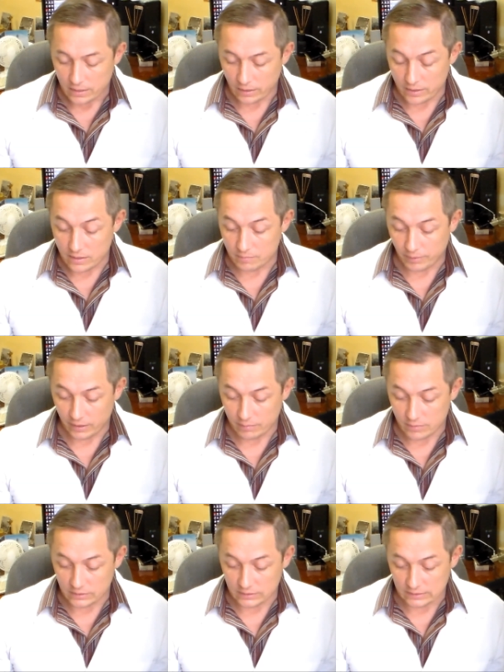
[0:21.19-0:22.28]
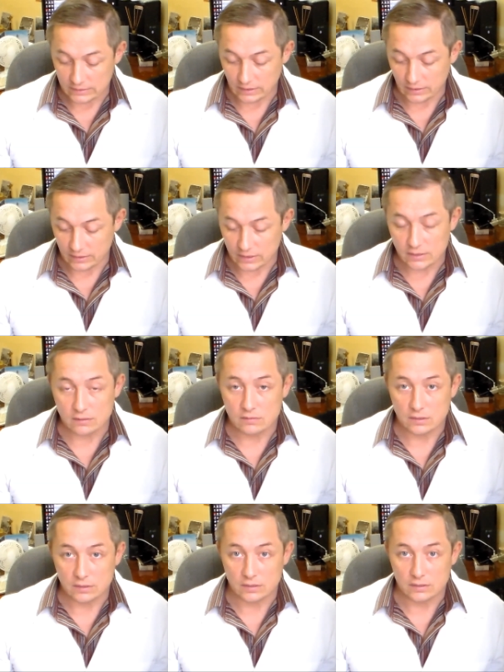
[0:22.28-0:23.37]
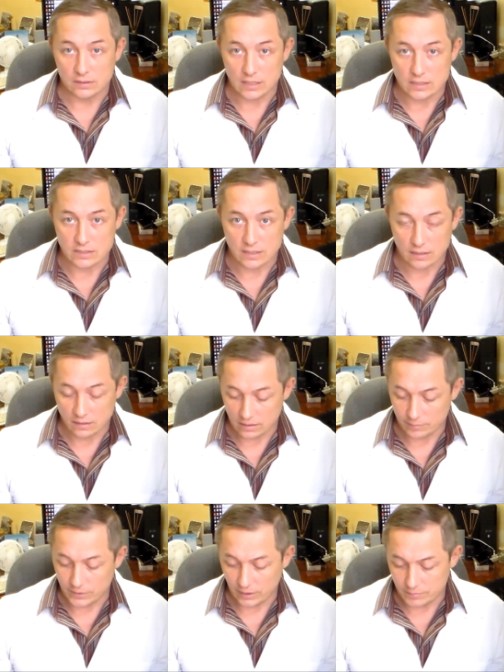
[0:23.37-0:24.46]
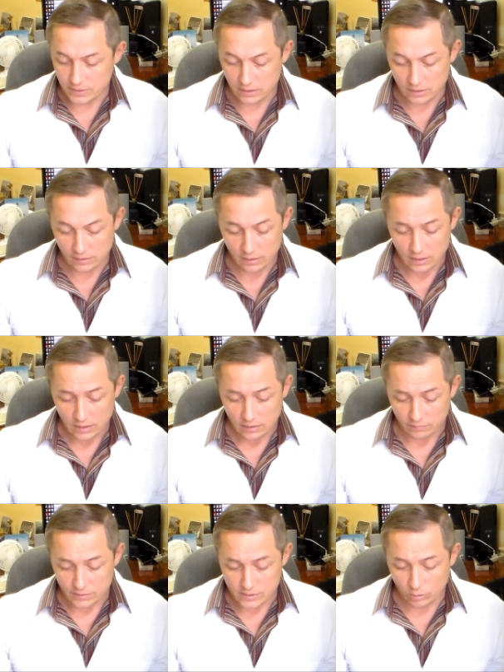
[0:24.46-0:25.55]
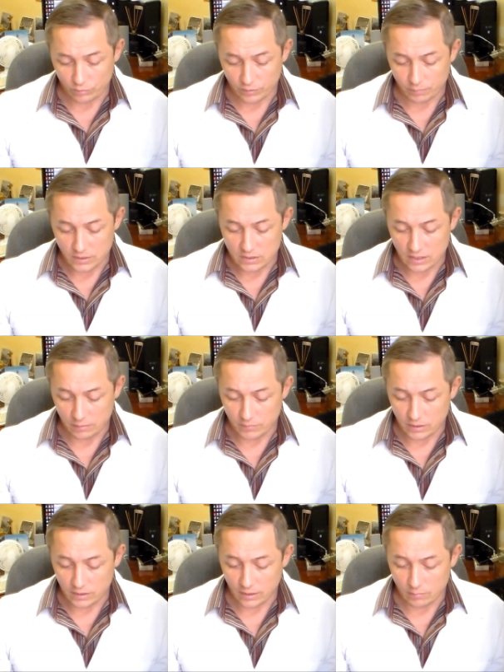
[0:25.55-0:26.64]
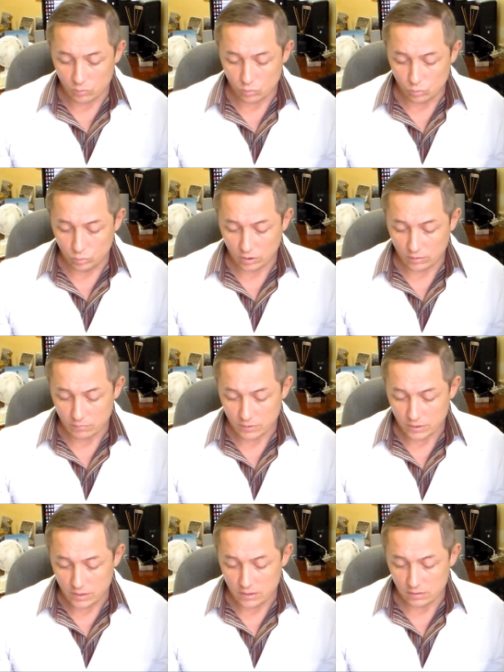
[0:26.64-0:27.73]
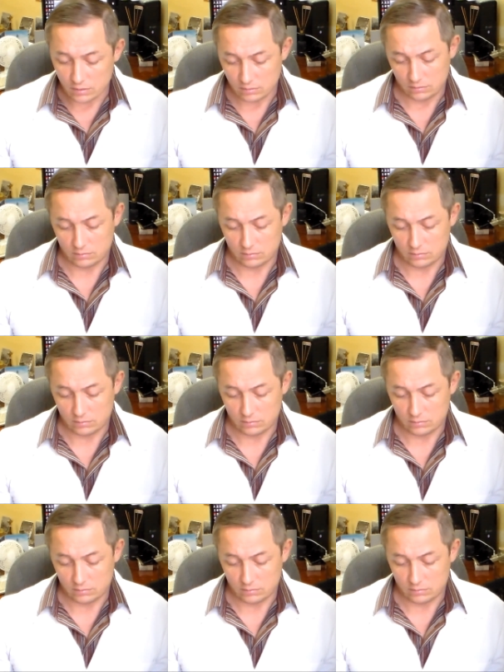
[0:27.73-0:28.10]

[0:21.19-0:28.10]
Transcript: Ранее принимался саратен, это датский амитриптилин, дозировки 50 мг утром и